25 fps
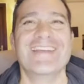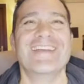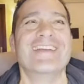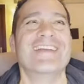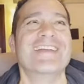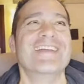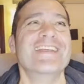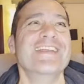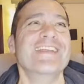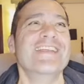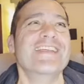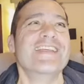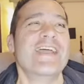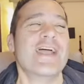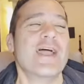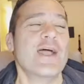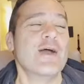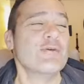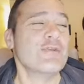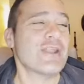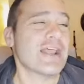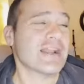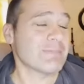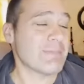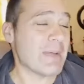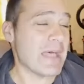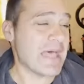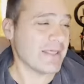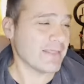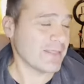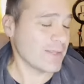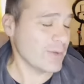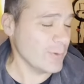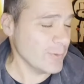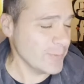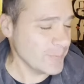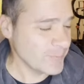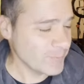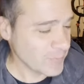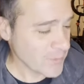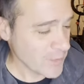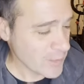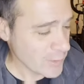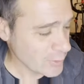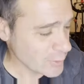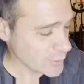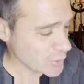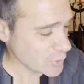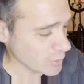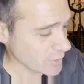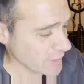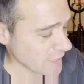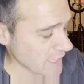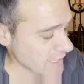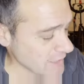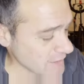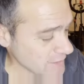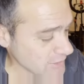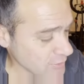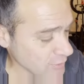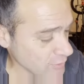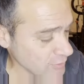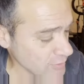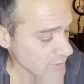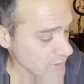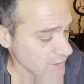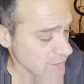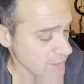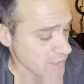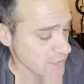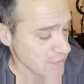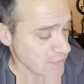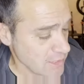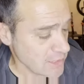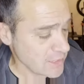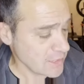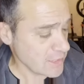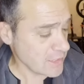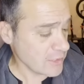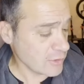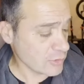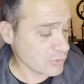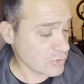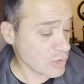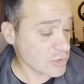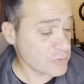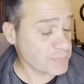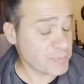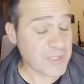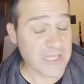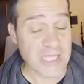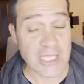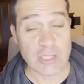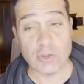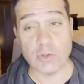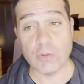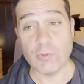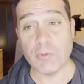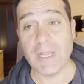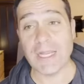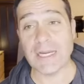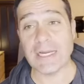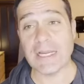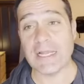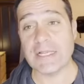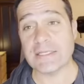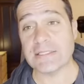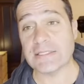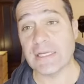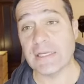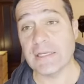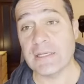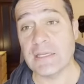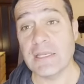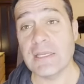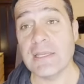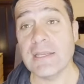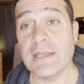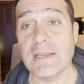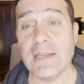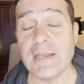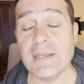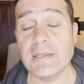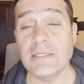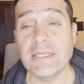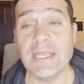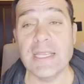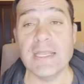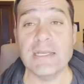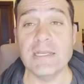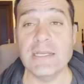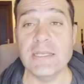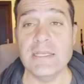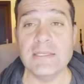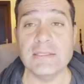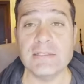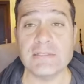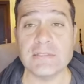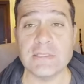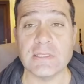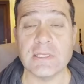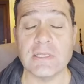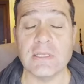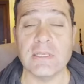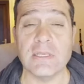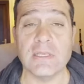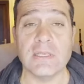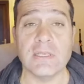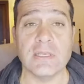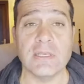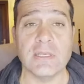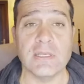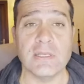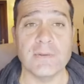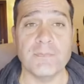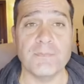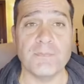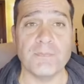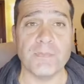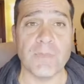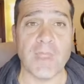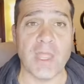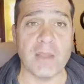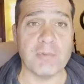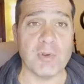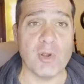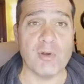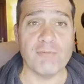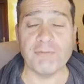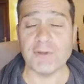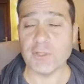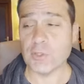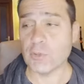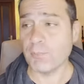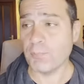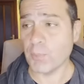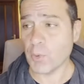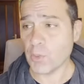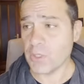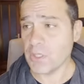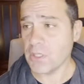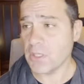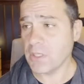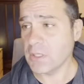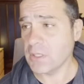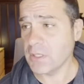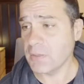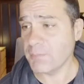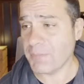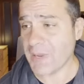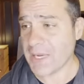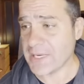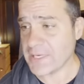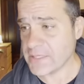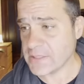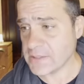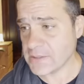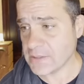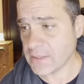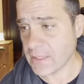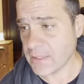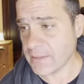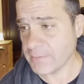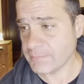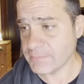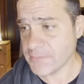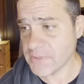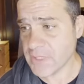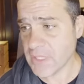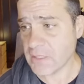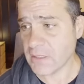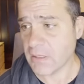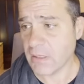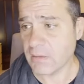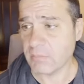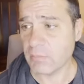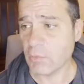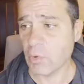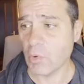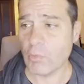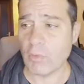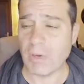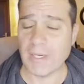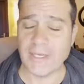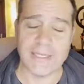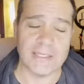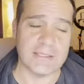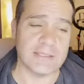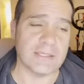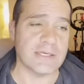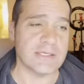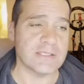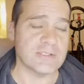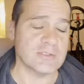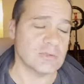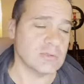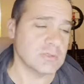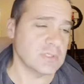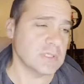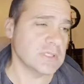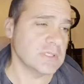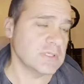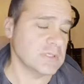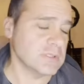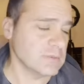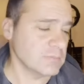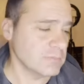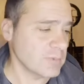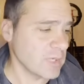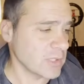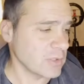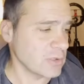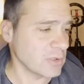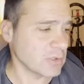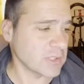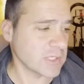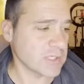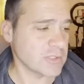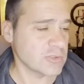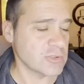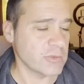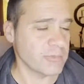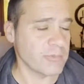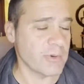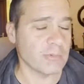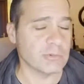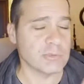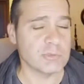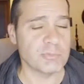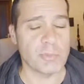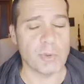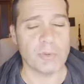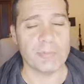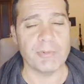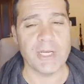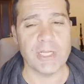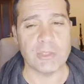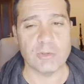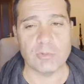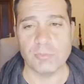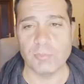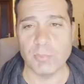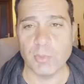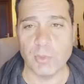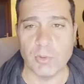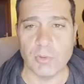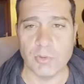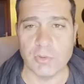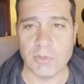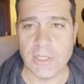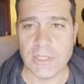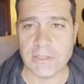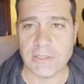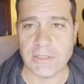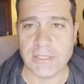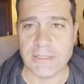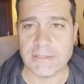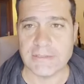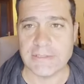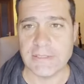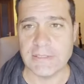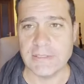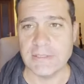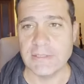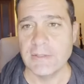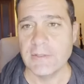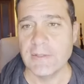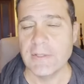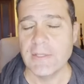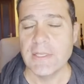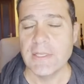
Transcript: è un armadio, questo ragazzo, e lo sto ospitando qui a casa e ieri eh, abbiamo fatto un po' di, di palestra, sai che ho qualche attrezzo lì, vecchio attrezzo, abbiamo spolverato un po' di attrezzi